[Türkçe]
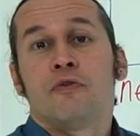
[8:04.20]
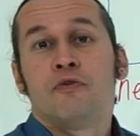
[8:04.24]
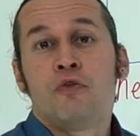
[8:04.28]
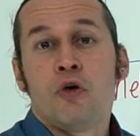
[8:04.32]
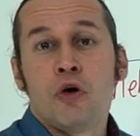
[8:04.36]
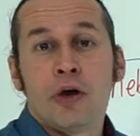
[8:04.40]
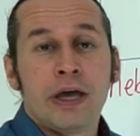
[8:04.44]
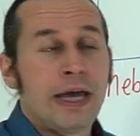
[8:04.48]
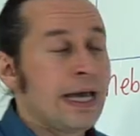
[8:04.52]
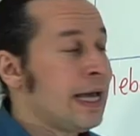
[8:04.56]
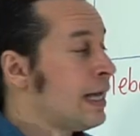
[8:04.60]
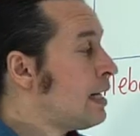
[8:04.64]

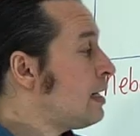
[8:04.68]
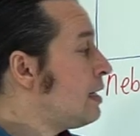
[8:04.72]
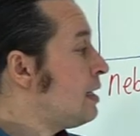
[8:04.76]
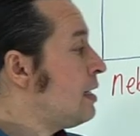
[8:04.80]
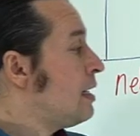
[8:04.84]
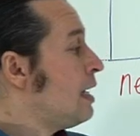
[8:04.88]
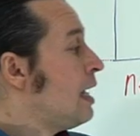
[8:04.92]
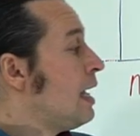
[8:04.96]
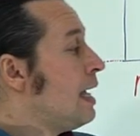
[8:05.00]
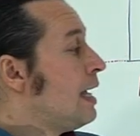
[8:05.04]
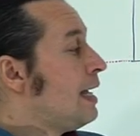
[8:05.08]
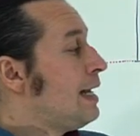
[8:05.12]

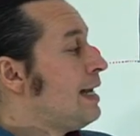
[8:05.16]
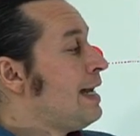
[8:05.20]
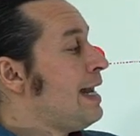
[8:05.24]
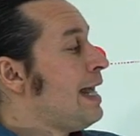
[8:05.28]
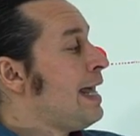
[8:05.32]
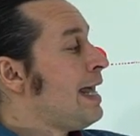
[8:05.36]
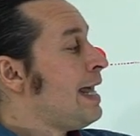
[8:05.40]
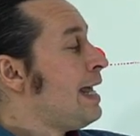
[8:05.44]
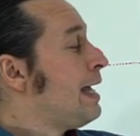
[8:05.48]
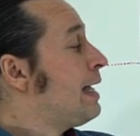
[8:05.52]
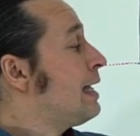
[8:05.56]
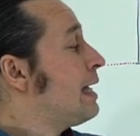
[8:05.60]
wohin
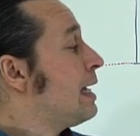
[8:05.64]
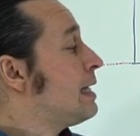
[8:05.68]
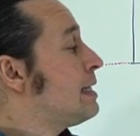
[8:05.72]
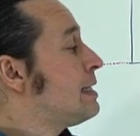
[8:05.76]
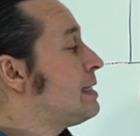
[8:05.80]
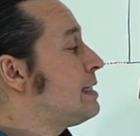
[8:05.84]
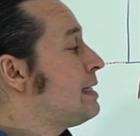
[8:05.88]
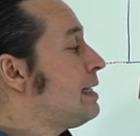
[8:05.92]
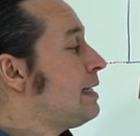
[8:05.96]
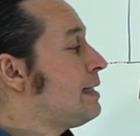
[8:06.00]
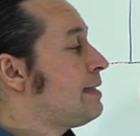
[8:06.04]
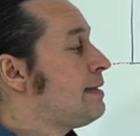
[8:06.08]
legen
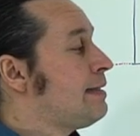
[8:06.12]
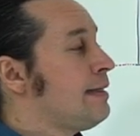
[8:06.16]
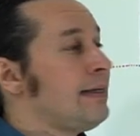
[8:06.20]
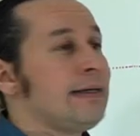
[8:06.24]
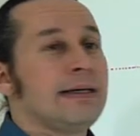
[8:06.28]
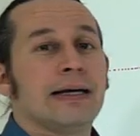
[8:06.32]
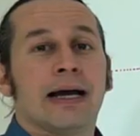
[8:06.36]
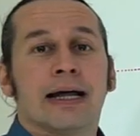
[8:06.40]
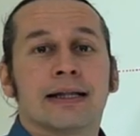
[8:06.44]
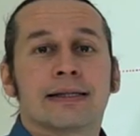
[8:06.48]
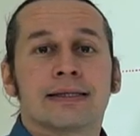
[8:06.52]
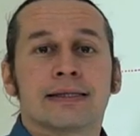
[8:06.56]
sich
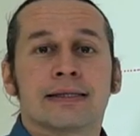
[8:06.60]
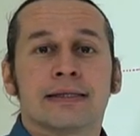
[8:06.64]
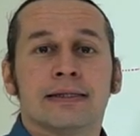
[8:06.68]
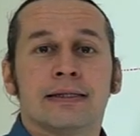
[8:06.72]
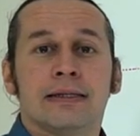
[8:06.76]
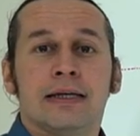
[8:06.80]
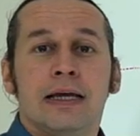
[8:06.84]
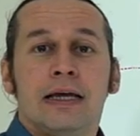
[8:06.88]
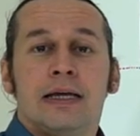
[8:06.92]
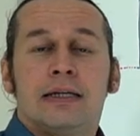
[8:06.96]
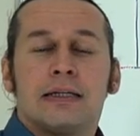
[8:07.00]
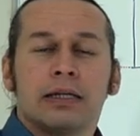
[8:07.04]
die
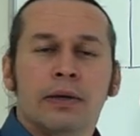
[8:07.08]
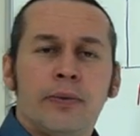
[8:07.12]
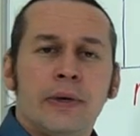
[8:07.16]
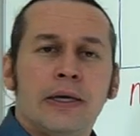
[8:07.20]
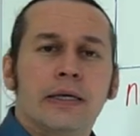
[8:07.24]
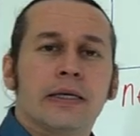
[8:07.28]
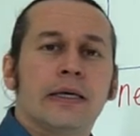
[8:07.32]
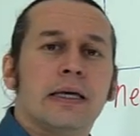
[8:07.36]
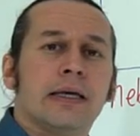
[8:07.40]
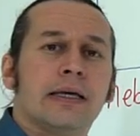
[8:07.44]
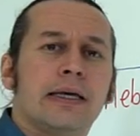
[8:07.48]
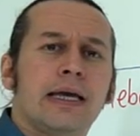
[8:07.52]
Katzen?
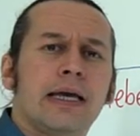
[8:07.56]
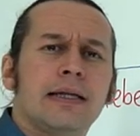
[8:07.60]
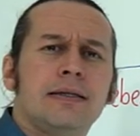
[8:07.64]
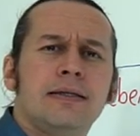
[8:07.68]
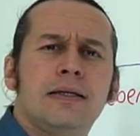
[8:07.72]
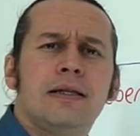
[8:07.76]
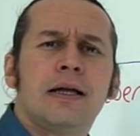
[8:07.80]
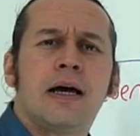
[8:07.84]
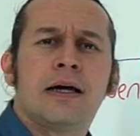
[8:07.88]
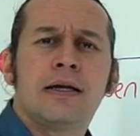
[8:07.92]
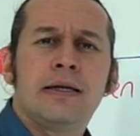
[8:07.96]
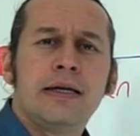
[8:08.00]
Demek ki
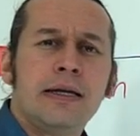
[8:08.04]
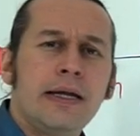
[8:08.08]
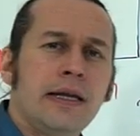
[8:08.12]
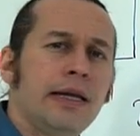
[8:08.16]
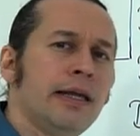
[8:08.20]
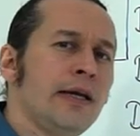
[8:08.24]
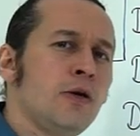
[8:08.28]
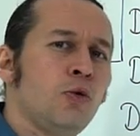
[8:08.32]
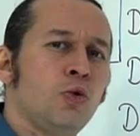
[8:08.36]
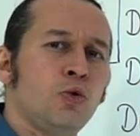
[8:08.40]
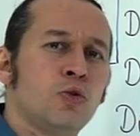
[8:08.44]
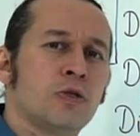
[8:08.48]
kediler
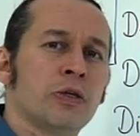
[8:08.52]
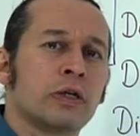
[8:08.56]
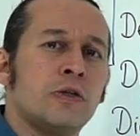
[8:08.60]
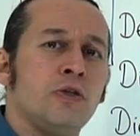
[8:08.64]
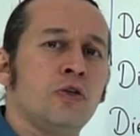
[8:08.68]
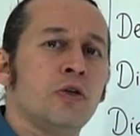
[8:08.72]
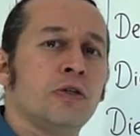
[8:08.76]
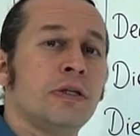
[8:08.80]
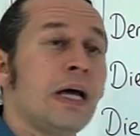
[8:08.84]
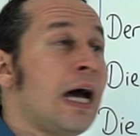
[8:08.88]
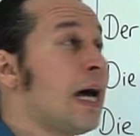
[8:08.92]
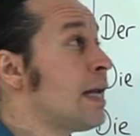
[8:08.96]
nereye
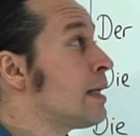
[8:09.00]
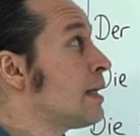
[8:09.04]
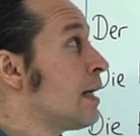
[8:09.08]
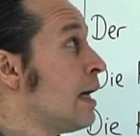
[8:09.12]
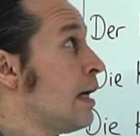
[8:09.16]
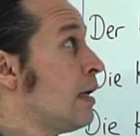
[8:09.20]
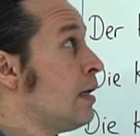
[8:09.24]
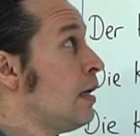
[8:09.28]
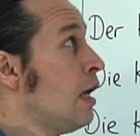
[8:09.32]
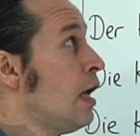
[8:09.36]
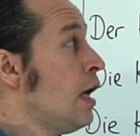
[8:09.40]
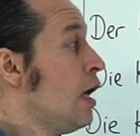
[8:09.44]
uzanıyor
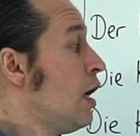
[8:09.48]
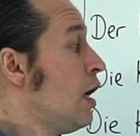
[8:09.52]
derken